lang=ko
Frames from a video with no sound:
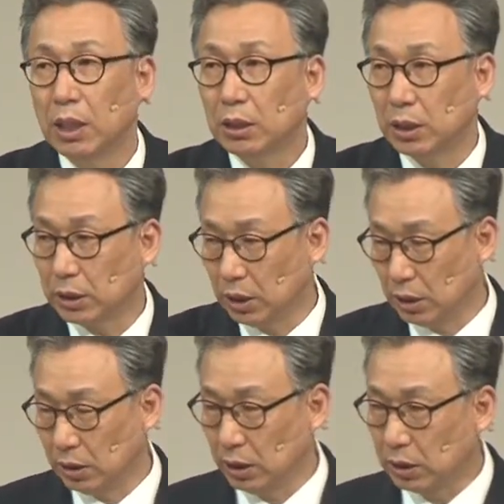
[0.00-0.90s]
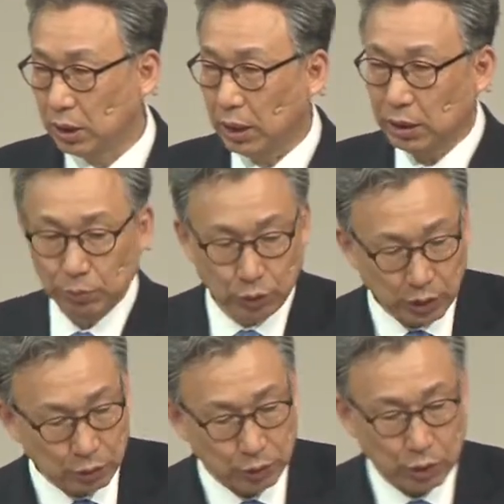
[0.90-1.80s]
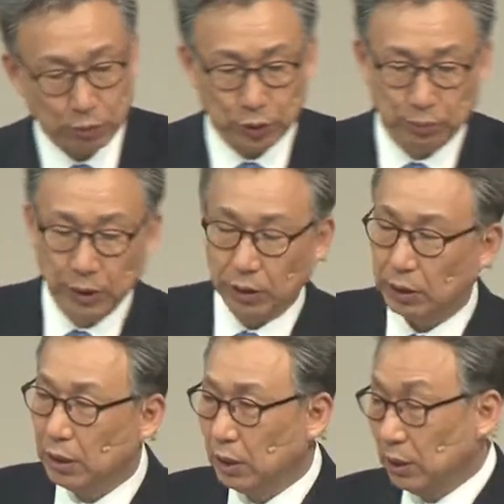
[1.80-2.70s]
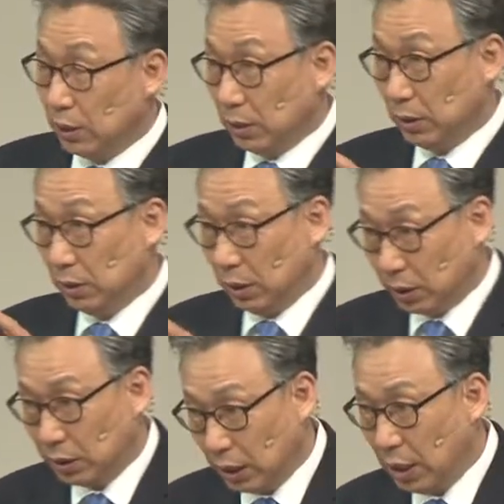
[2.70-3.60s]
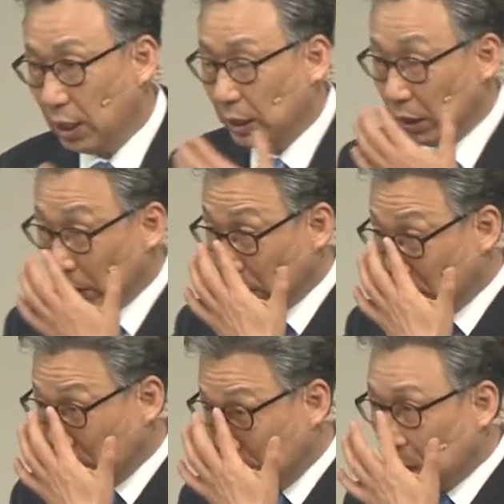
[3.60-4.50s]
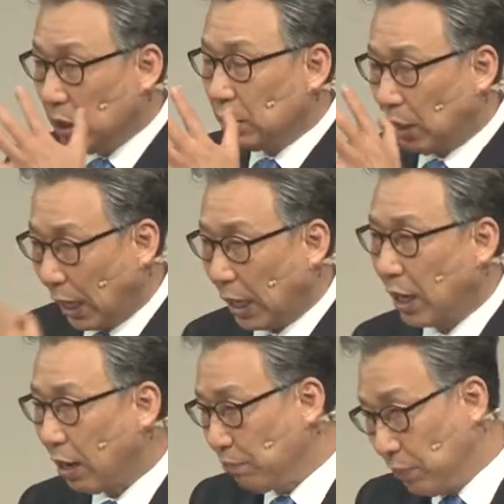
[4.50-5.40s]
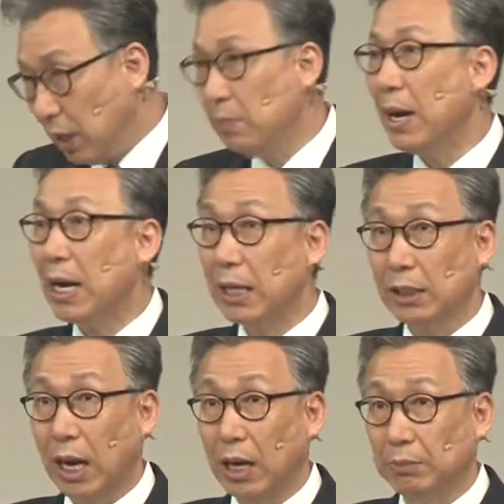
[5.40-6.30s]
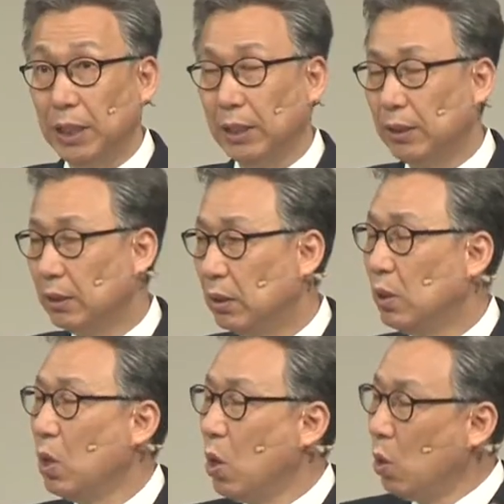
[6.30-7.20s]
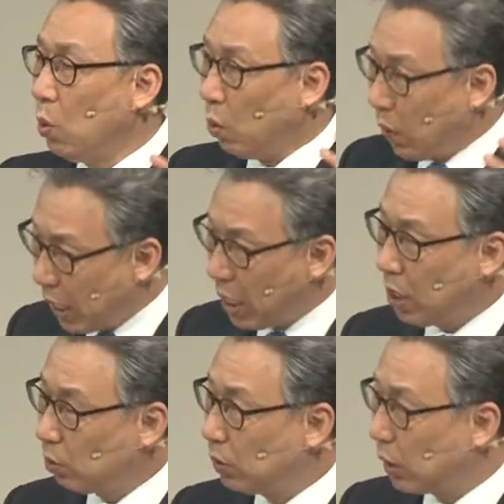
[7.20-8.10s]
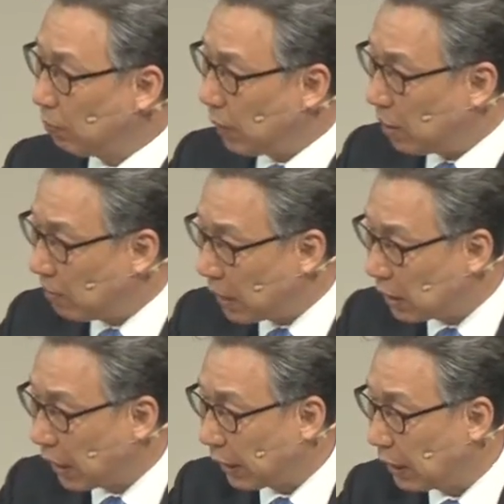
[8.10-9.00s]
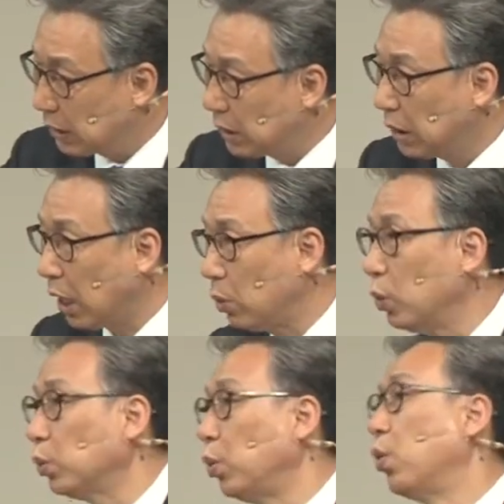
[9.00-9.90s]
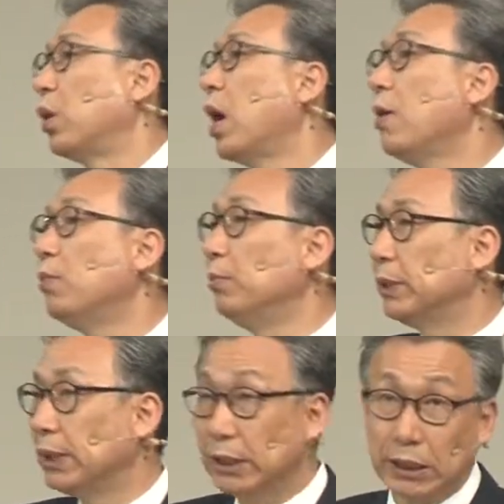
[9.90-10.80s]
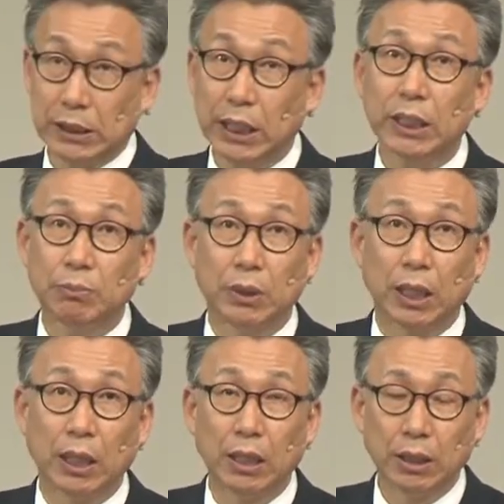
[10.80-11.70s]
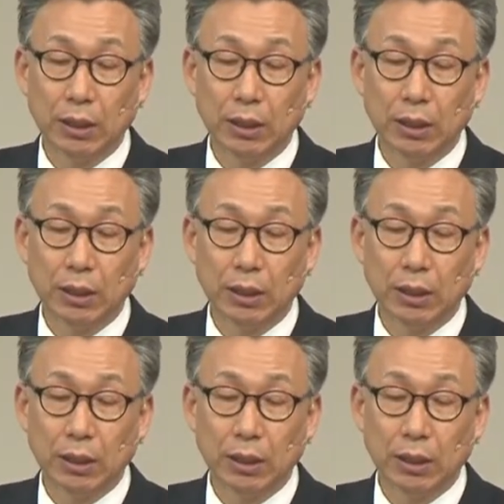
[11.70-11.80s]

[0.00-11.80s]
그래서 역대하 16장 9절을 보시면 역대기는 나라가 멸망한 다음에 왜 우리가 멸망을 당했지라고 돌아보면서 쓴 책입니다.